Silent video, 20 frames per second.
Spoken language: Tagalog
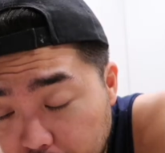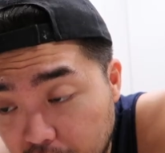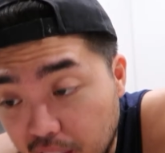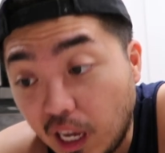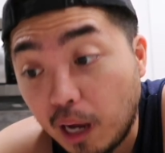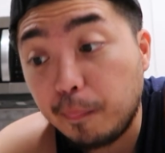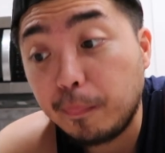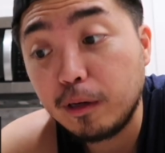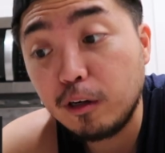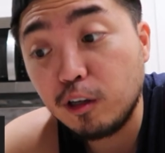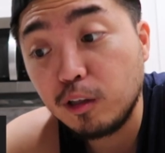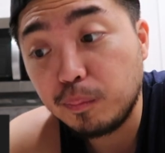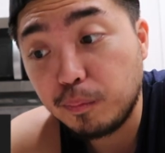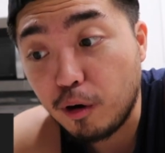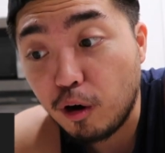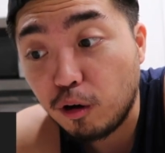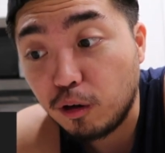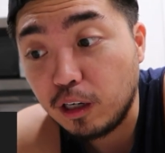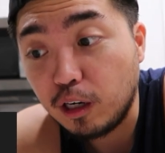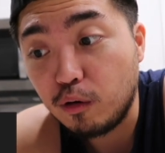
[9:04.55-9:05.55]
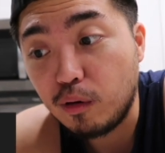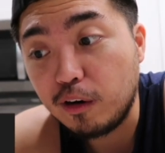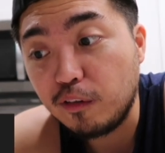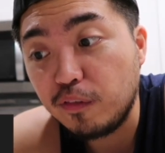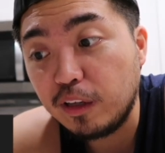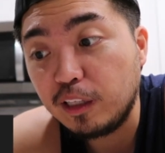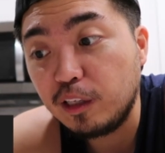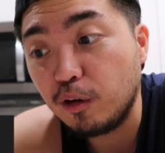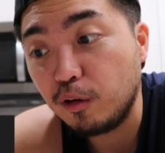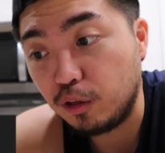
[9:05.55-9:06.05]
Nakapanood po ako ng one
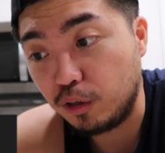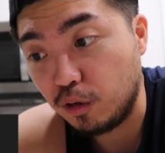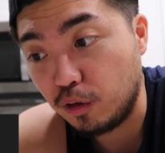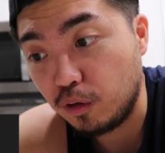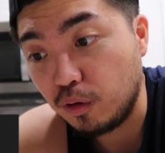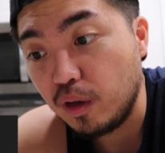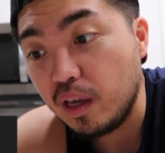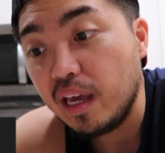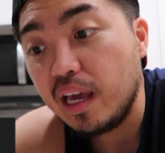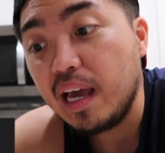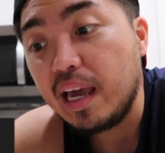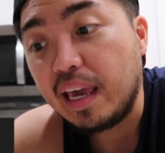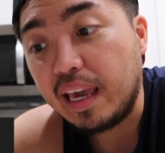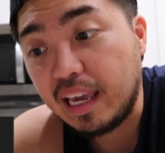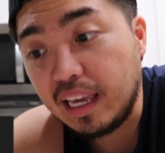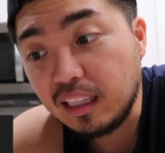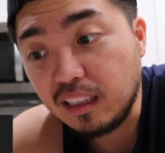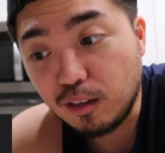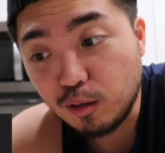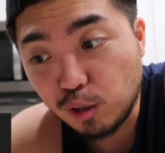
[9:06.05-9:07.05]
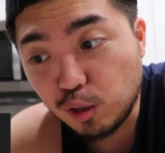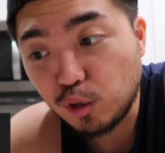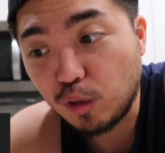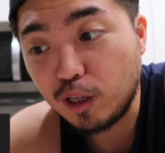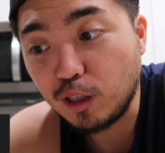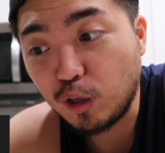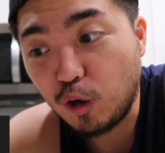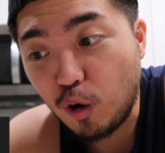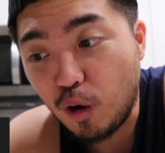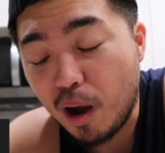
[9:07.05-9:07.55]
video nyo and
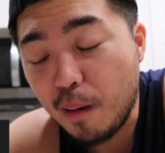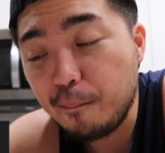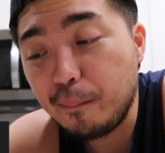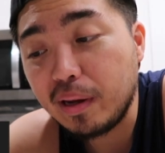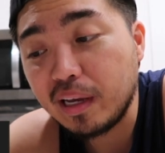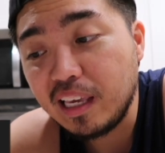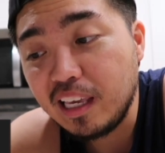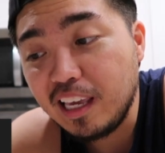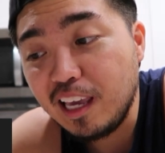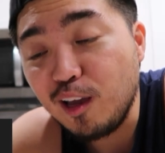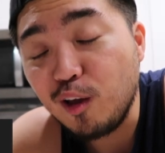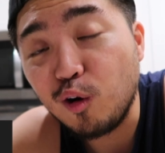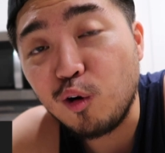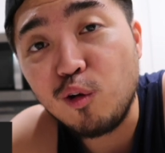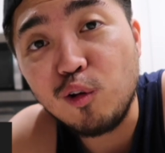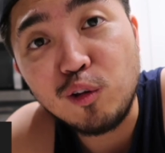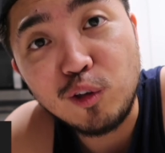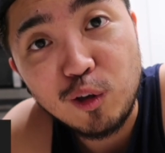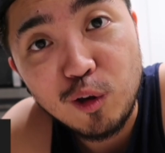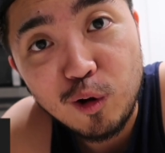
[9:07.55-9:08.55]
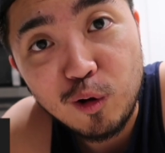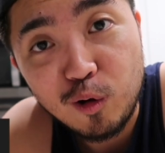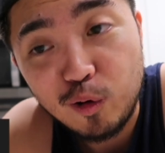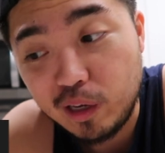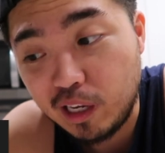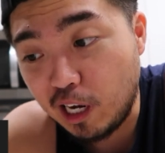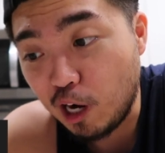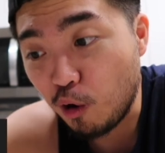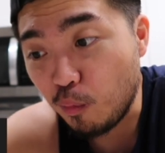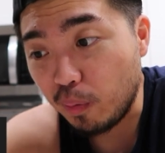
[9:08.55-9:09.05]
nagustuhan ko ang pagiging ron nyo.
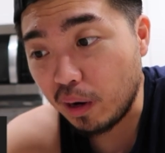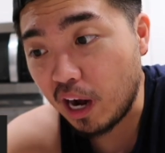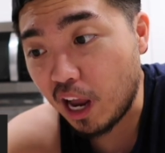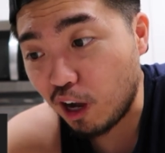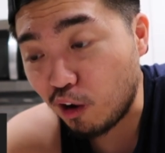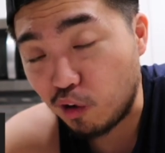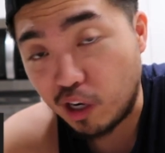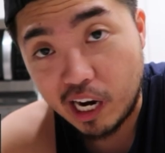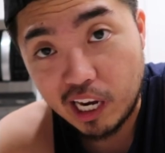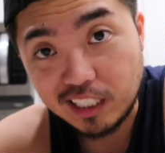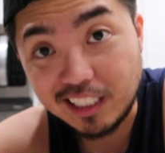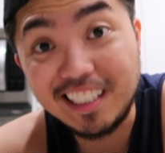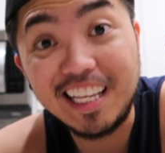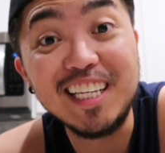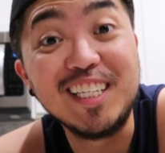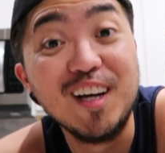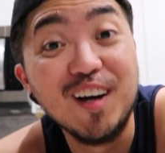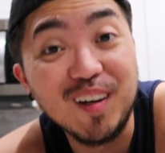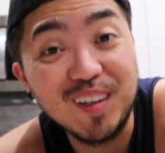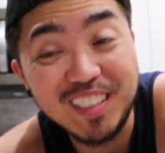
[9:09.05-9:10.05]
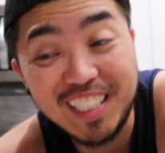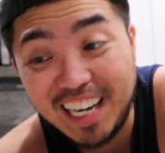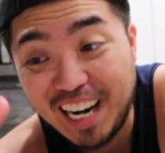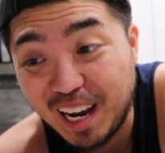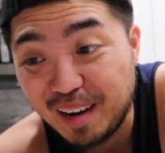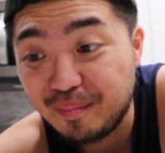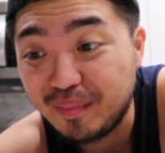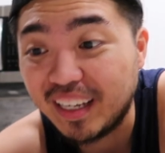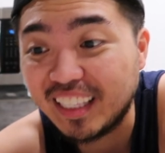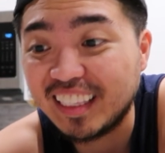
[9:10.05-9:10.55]
Hilaw pala ako guys. Hindi, joke.
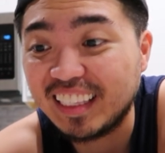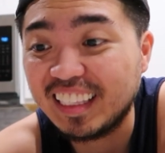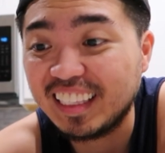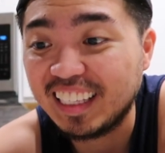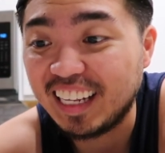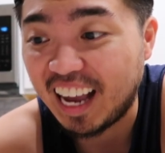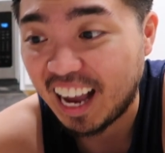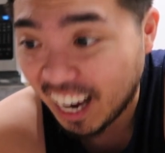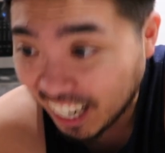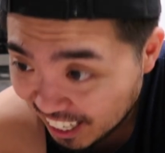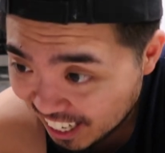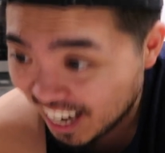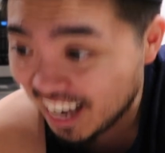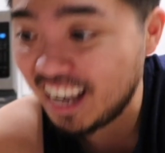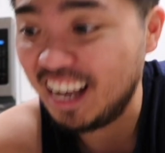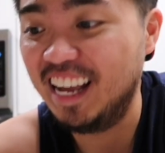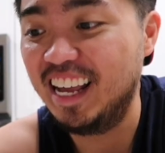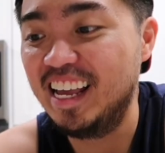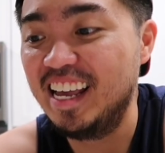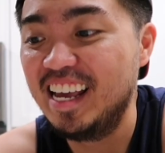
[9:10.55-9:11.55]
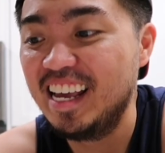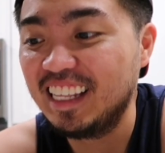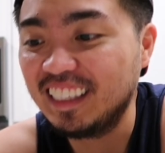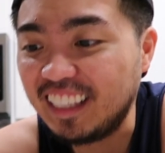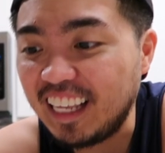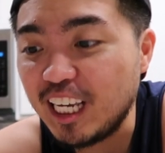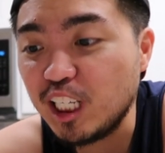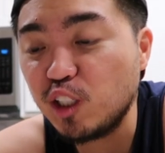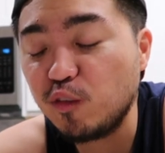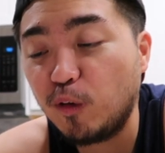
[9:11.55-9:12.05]
Salamat. Hannah,
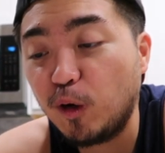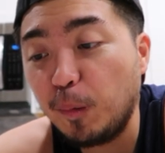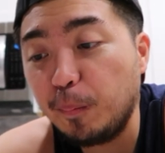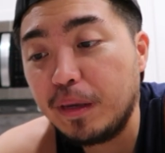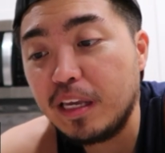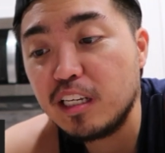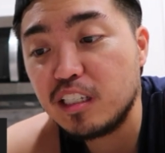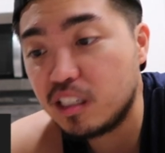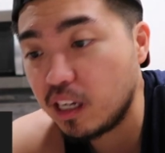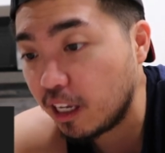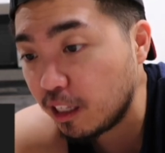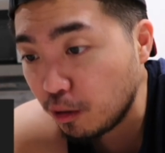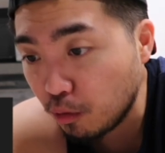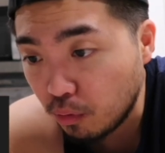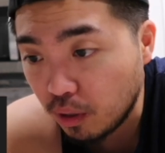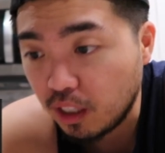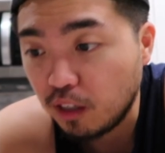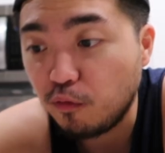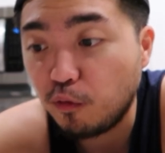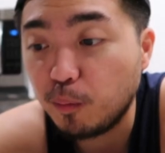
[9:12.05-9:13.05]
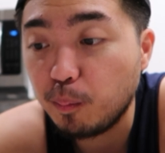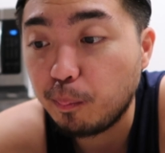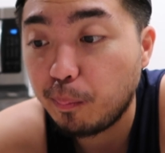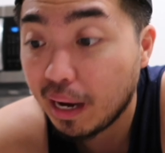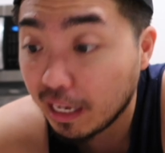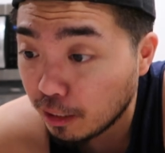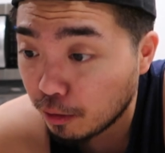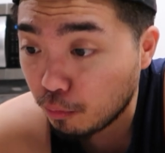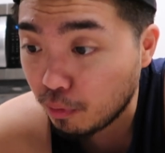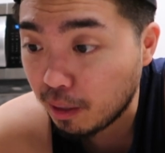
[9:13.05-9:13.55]
thanks for being genuine. For,
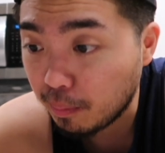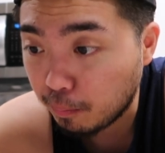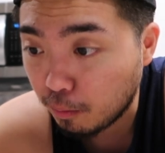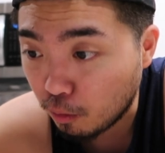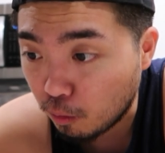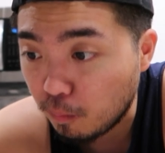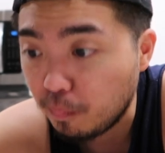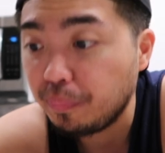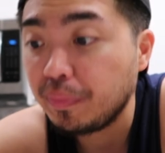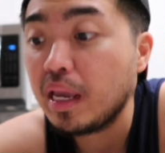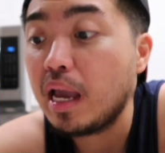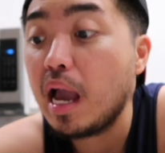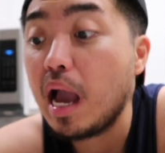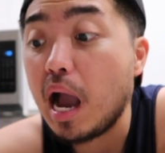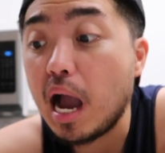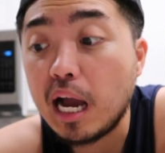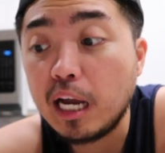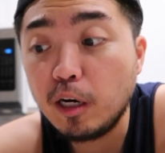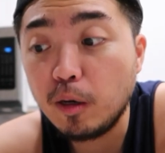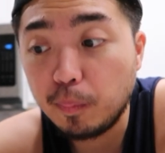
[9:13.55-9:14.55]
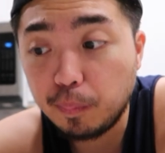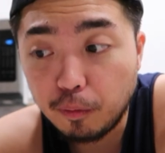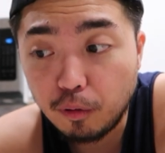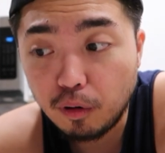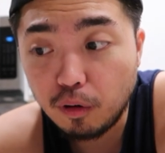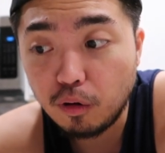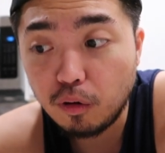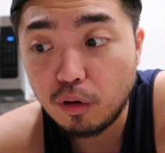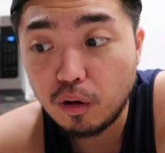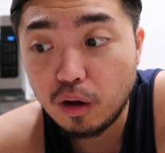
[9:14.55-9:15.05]
by the way po, ano
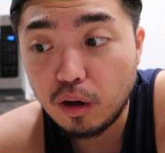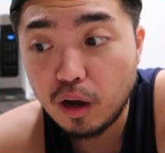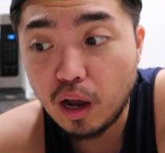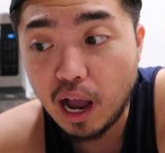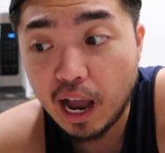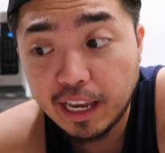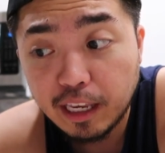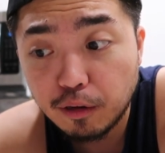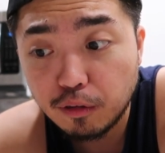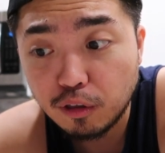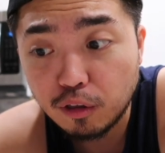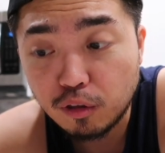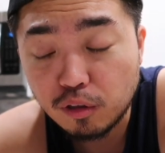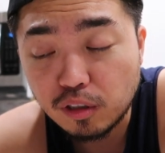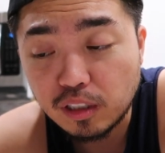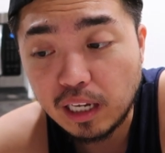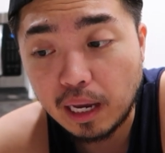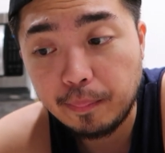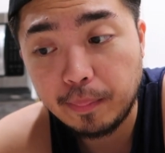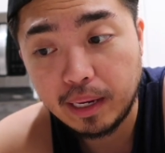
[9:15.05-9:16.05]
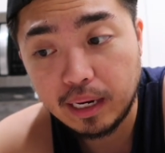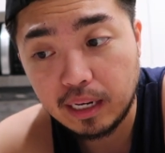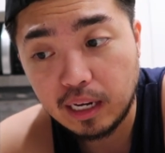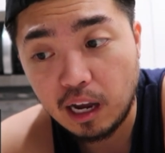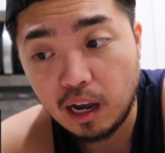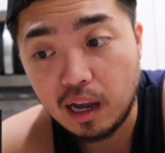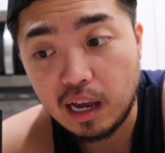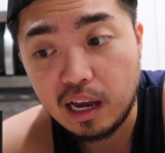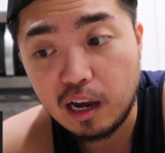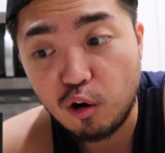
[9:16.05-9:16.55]
po ayaw nyo sa
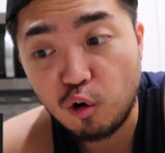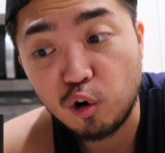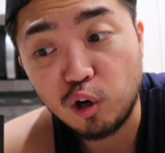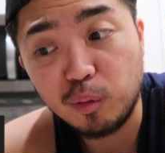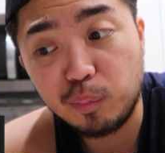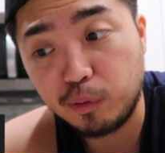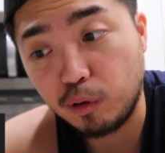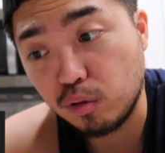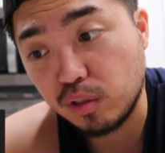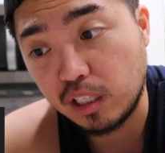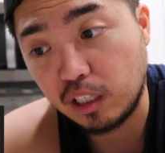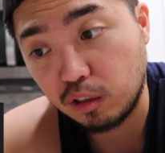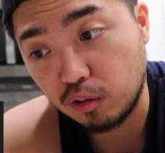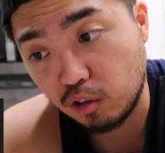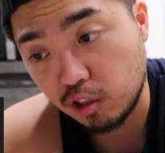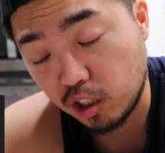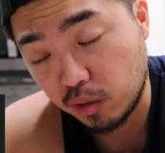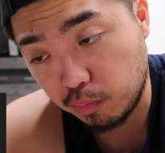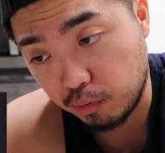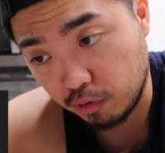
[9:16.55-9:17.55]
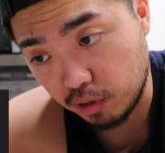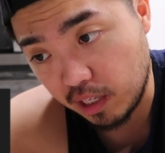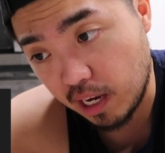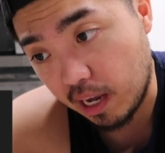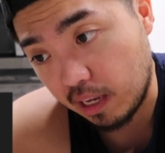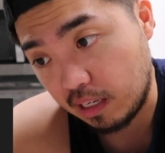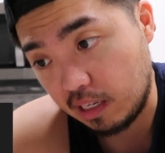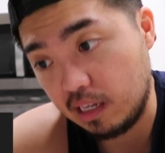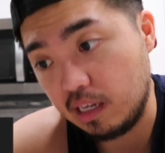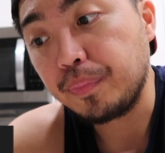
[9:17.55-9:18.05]
Amerika or pros and cons po
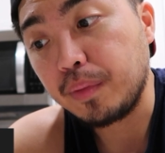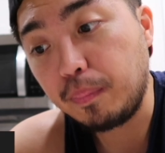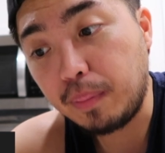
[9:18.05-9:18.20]
diyan.